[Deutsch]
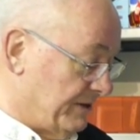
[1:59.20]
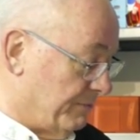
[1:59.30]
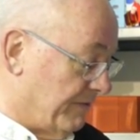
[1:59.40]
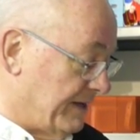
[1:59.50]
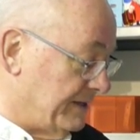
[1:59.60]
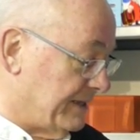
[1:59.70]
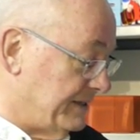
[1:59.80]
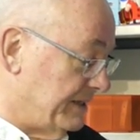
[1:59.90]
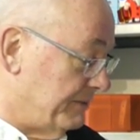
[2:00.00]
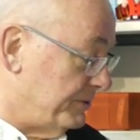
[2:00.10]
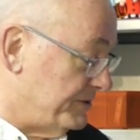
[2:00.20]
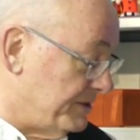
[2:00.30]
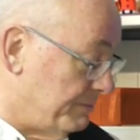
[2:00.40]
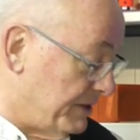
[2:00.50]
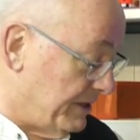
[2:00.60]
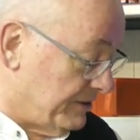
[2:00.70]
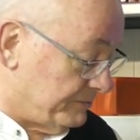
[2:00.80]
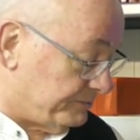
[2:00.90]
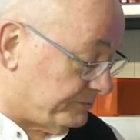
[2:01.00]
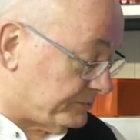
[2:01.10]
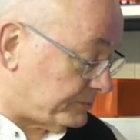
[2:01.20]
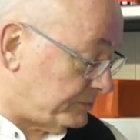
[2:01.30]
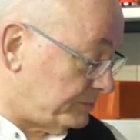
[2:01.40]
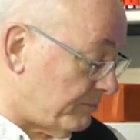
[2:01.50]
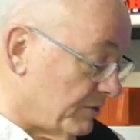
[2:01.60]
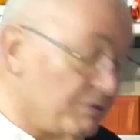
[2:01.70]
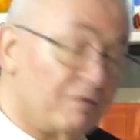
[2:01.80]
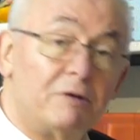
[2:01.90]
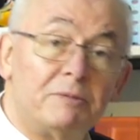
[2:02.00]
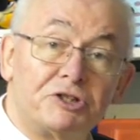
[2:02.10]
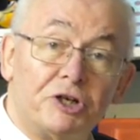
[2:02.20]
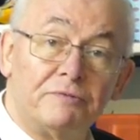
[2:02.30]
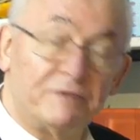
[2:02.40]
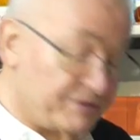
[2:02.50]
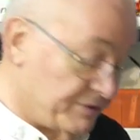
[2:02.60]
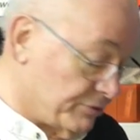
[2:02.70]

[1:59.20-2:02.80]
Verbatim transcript: Überwachen kann ja im Prinzip jeder. Wir wollen mal schauen, was die